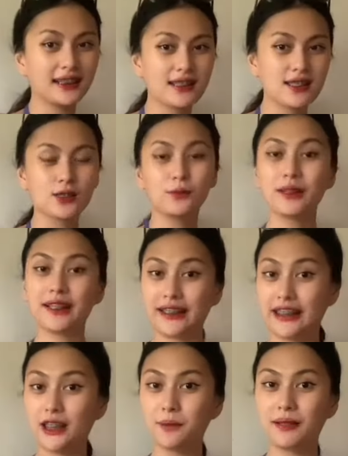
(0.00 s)
So,
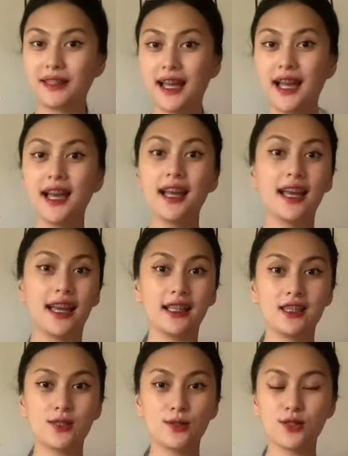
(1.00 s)
makikita naman na
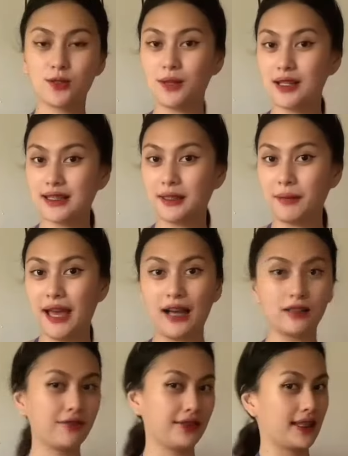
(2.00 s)
it suits well in the
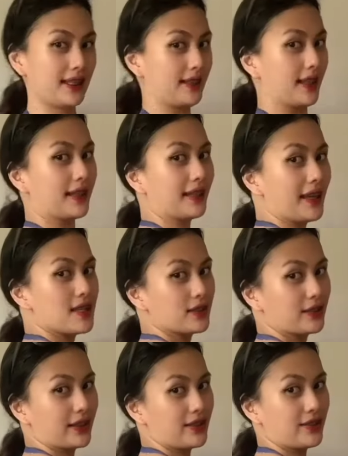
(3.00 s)
outfit and makikita ko
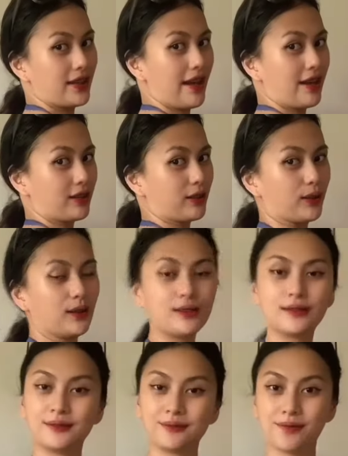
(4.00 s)
rin yung hair ko.
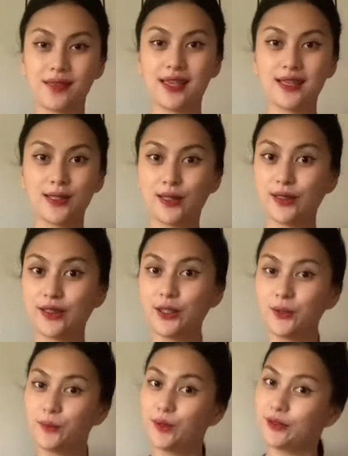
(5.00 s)
So, ito na
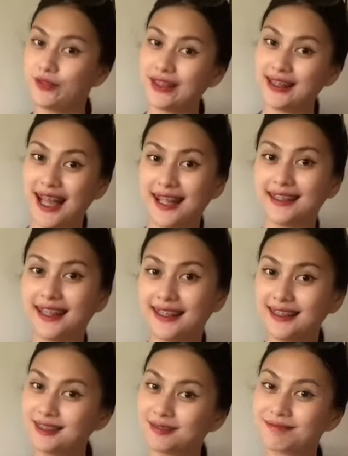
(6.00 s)
yung whole fit
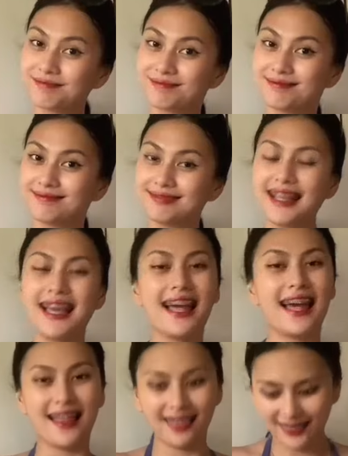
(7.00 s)
natin.
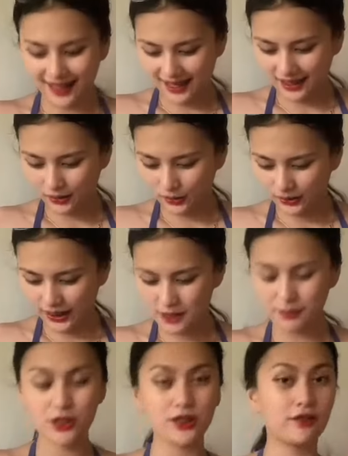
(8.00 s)
And then, after this,
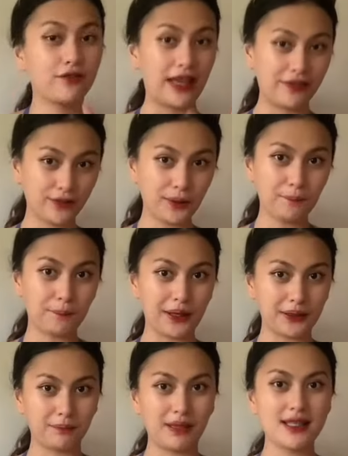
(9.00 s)
meron siyang five
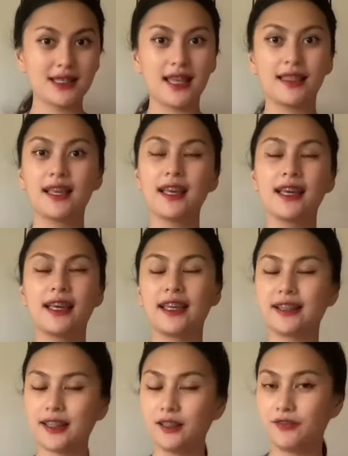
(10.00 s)
compartments and
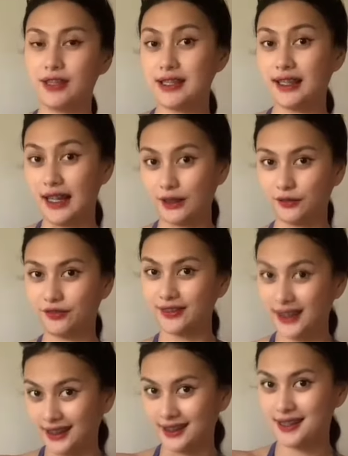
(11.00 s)
it can fit a lot of
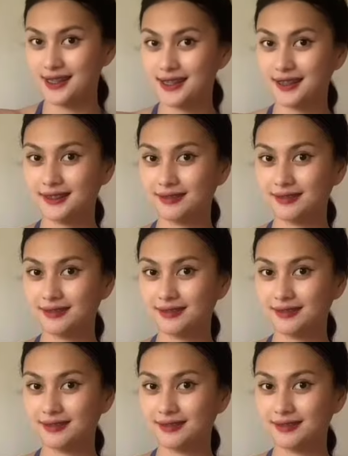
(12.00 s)
things.